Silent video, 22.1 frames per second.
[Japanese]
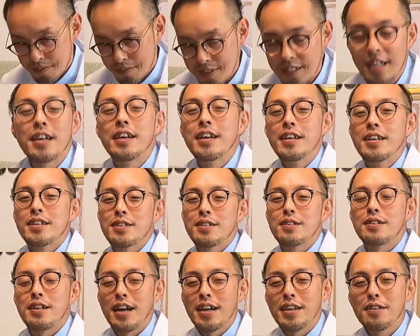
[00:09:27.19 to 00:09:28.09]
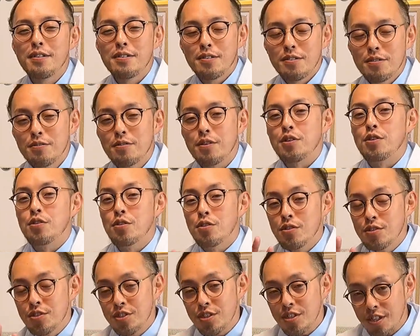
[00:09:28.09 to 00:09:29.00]
ね、そのライオンの糞を
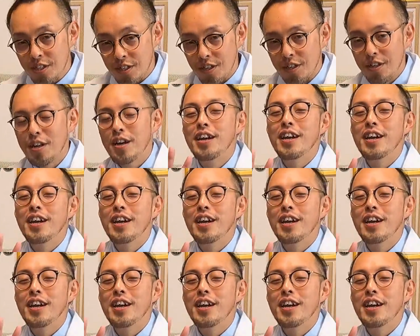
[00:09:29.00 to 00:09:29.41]
40キロ